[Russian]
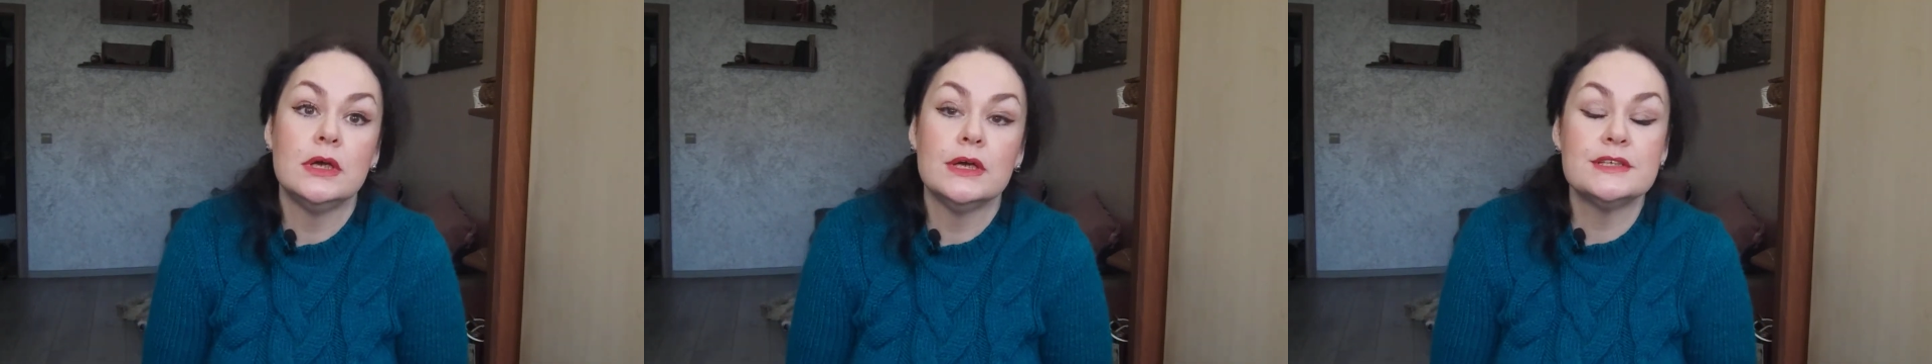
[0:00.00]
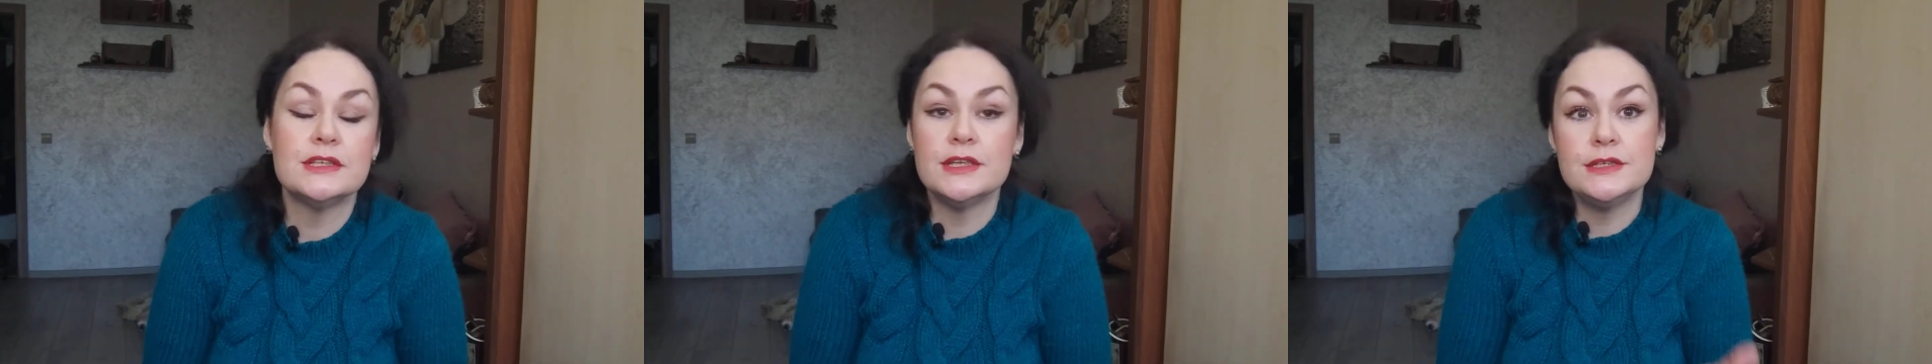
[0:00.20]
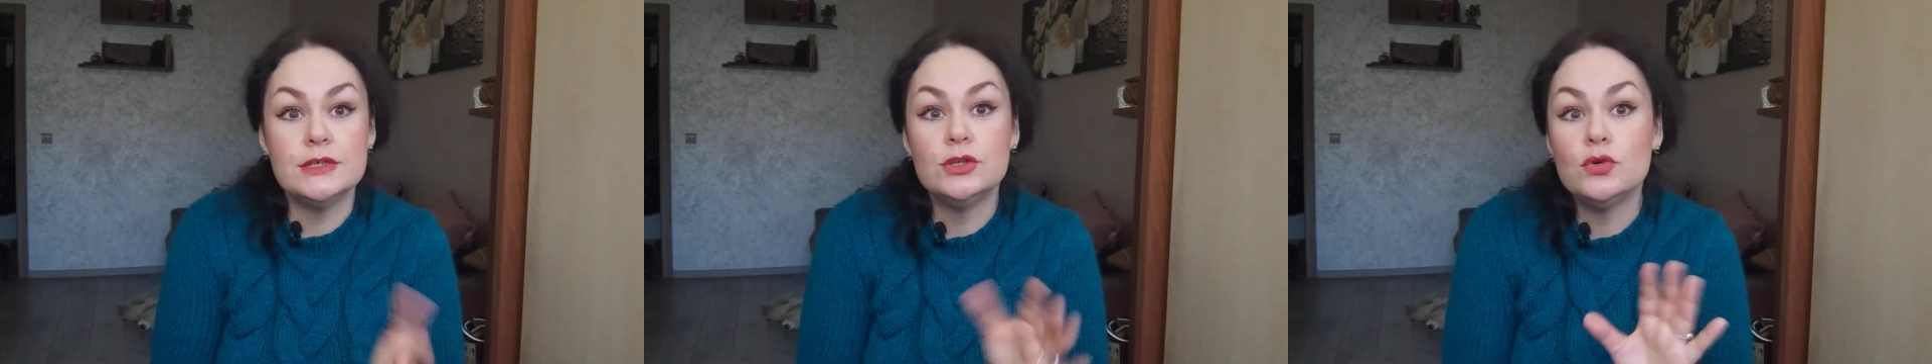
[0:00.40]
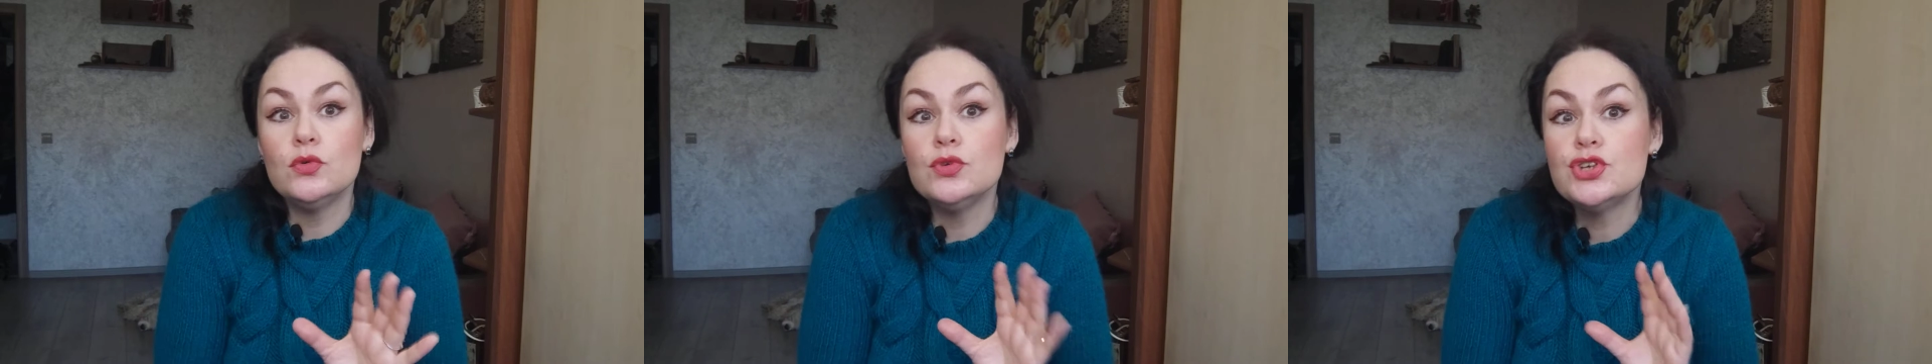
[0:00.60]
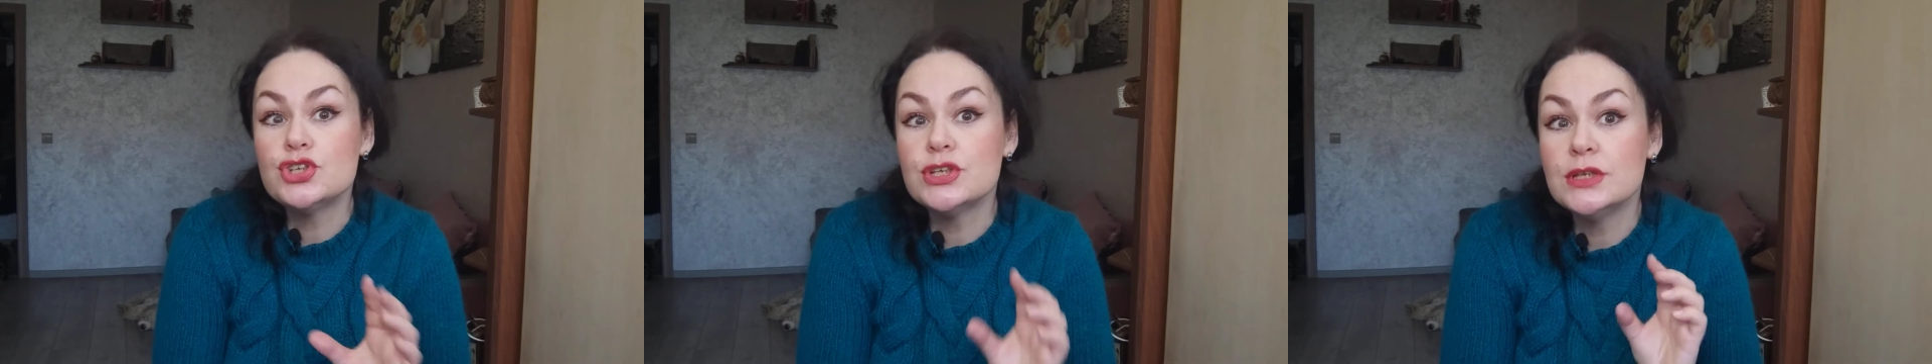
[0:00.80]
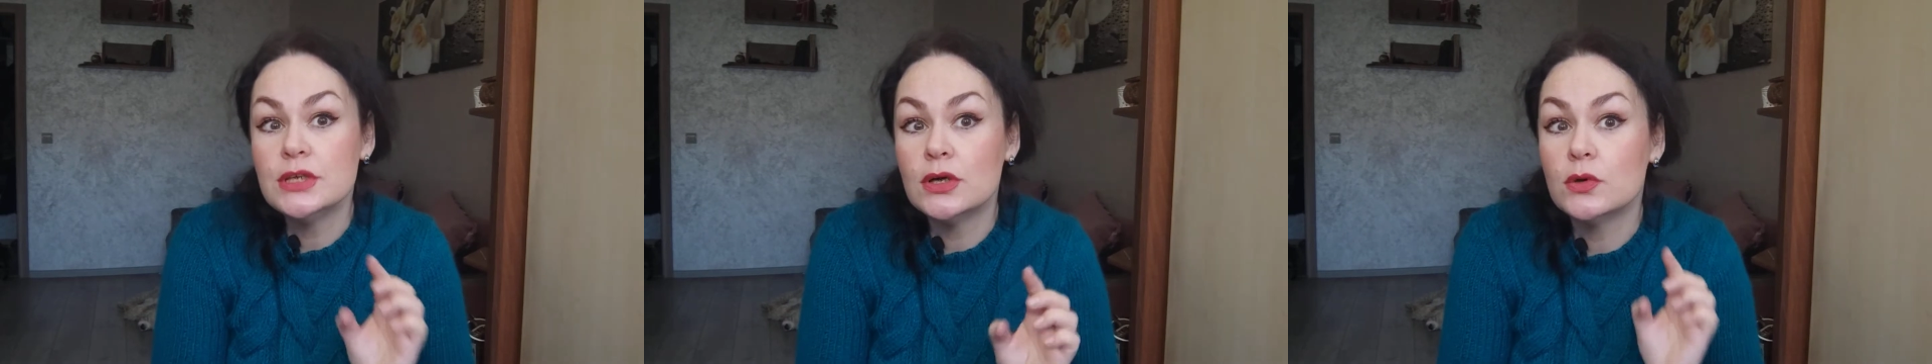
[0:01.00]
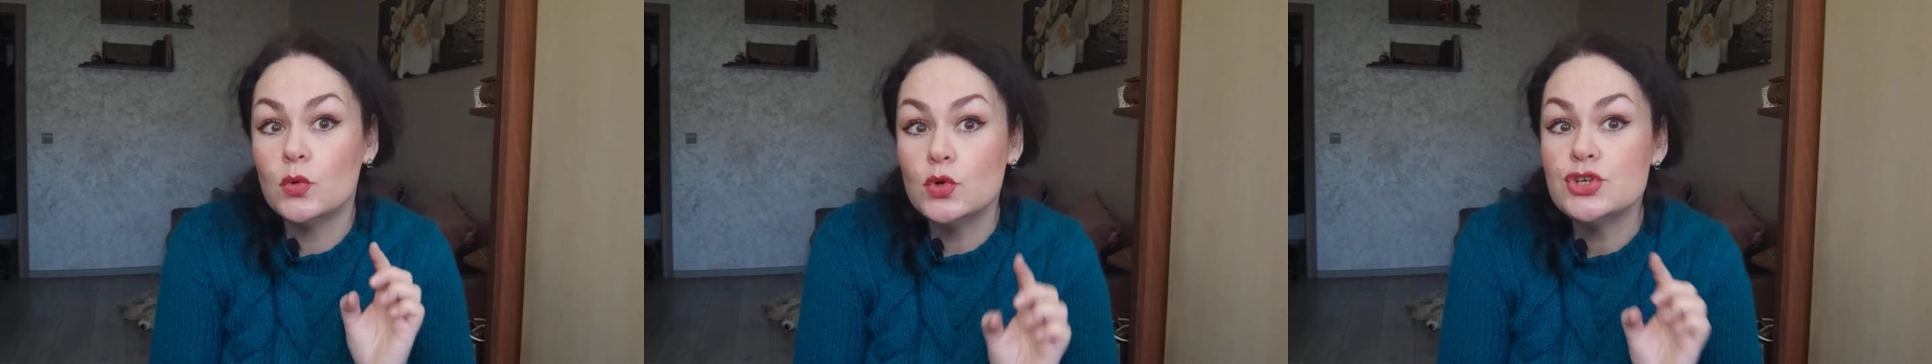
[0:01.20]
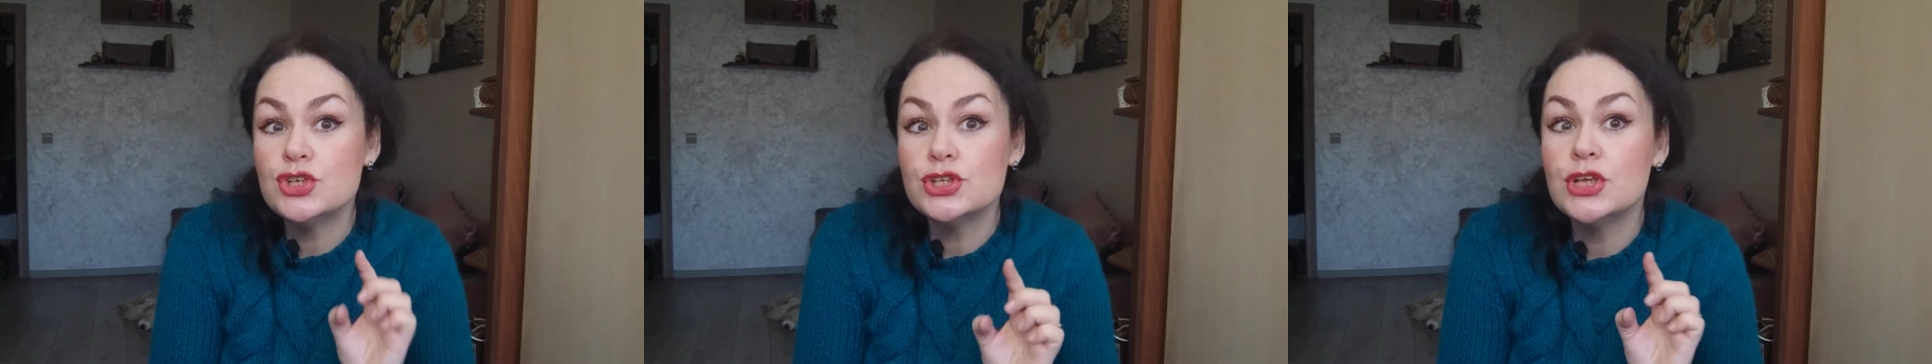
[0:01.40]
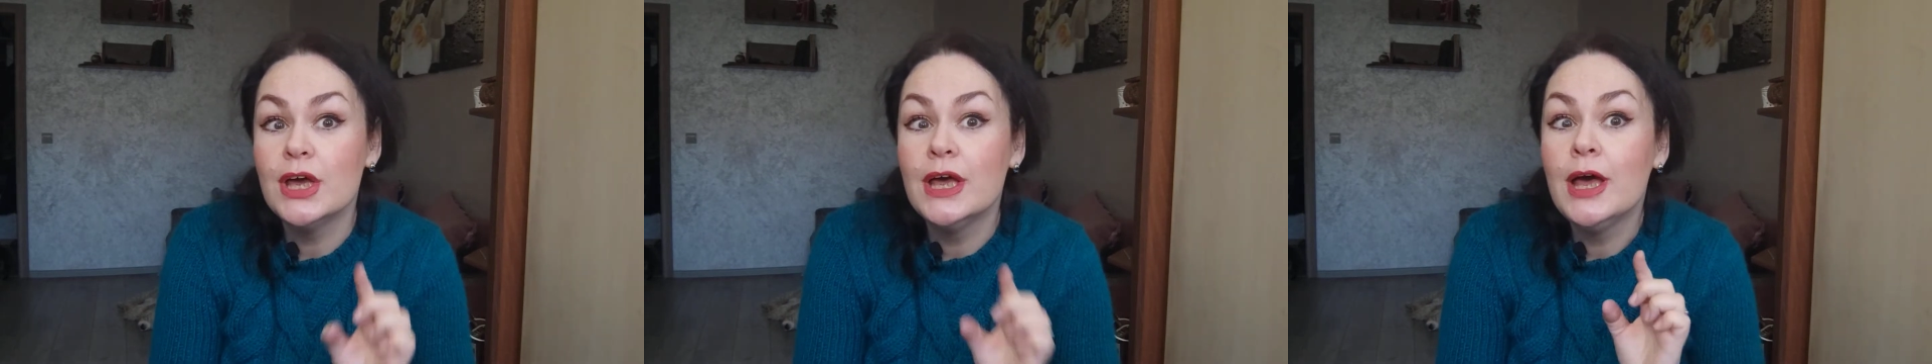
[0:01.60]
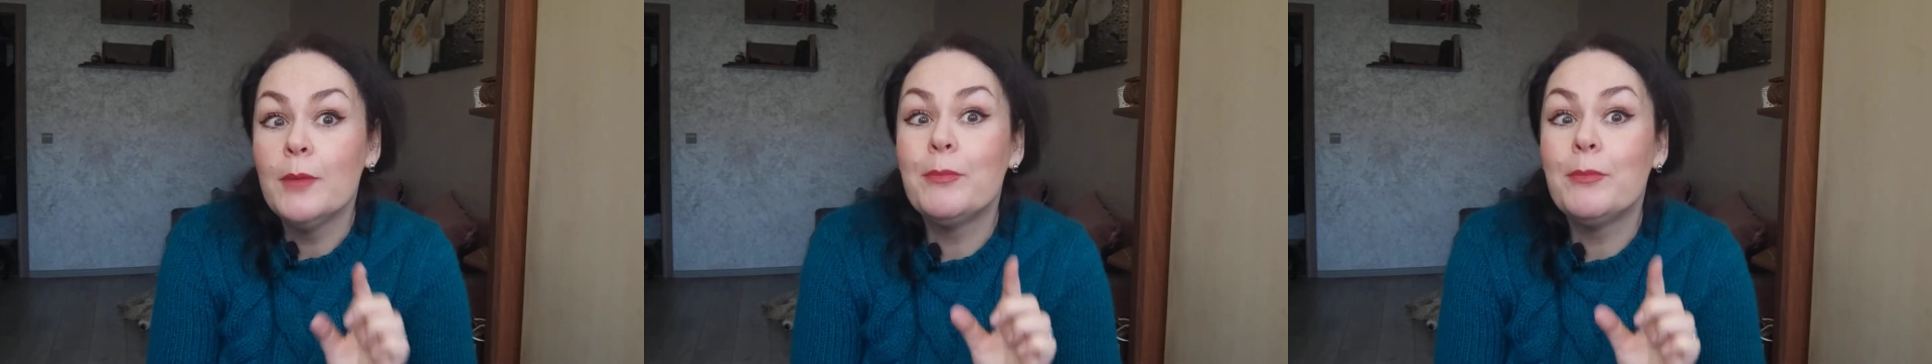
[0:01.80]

Кстати, это очень-очень